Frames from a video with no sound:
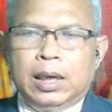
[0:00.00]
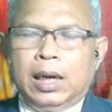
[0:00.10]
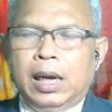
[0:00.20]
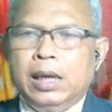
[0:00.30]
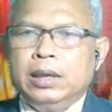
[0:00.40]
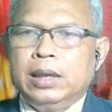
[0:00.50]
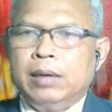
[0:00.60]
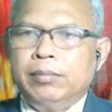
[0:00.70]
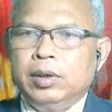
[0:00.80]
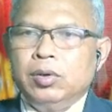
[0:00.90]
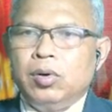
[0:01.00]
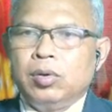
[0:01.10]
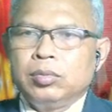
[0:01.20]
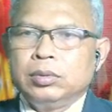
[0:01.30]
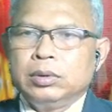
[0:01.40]
ให้ทำประโยค
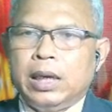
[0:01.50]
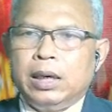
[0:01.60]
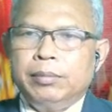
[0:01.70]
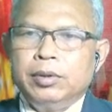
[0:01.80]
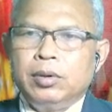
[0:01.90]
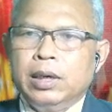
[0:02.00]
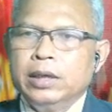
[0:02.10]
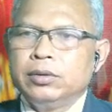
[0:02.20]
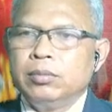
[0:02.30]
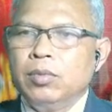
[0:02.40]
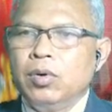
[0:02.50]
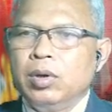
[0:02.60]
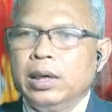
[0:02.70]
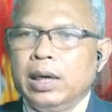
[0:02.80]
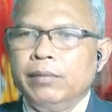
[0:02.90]
แต่ละประโยคให้สมบูรณ์
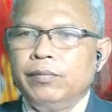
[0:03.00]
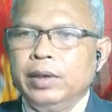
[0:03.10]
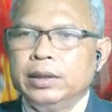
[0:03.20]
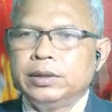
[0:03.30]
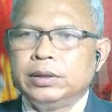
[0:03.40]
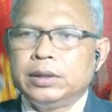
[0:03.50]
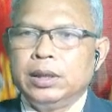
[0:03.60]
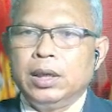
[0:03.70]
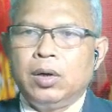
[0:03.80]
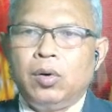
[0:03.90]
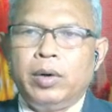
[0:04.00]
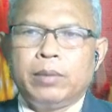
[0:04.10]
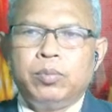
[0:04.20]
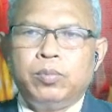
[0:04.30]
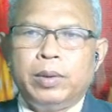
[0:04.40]
นะครับ with the
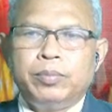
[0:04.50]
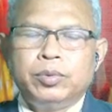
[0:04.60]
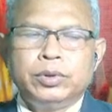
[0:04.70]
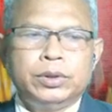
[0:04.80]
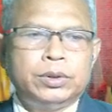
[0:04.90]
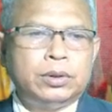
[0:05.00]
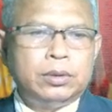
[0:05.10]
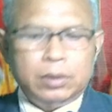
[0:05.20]
correct preposition